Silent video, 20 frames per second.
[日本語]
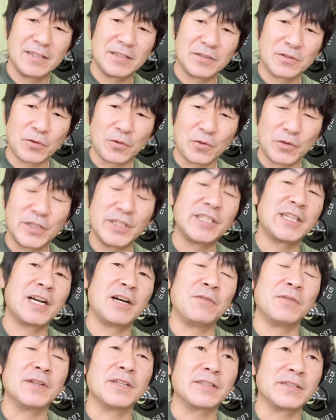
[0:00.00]
その時
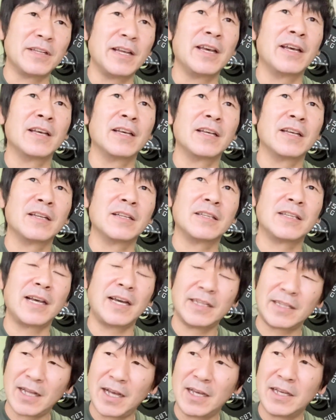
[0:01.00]
間をですね
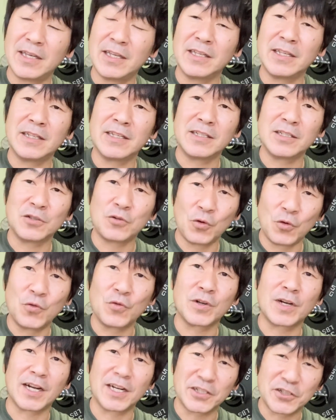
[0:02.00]
大体5
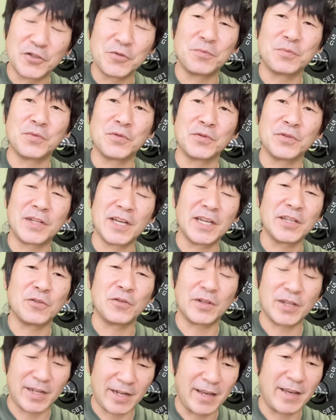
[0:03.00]
分から10分程
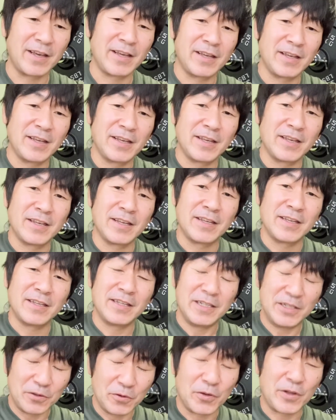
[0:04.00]
度でね
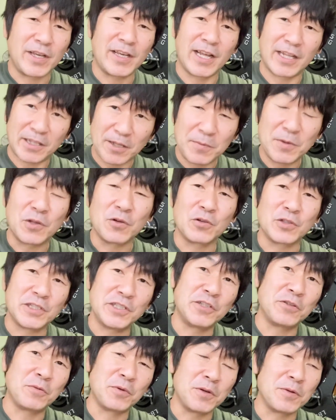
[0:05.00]
いいのでやってみてほ
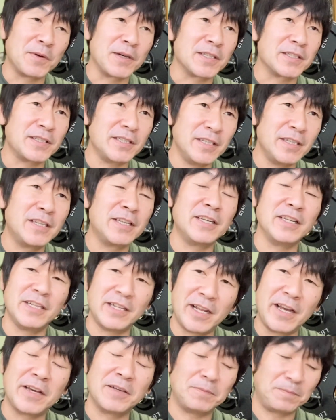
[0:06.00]
しいと思います一気
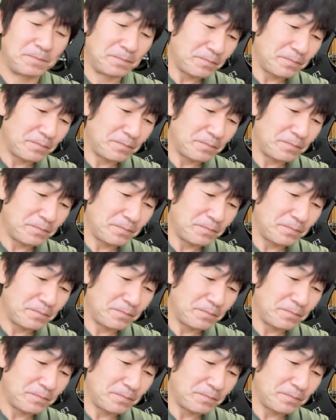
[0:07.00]
にね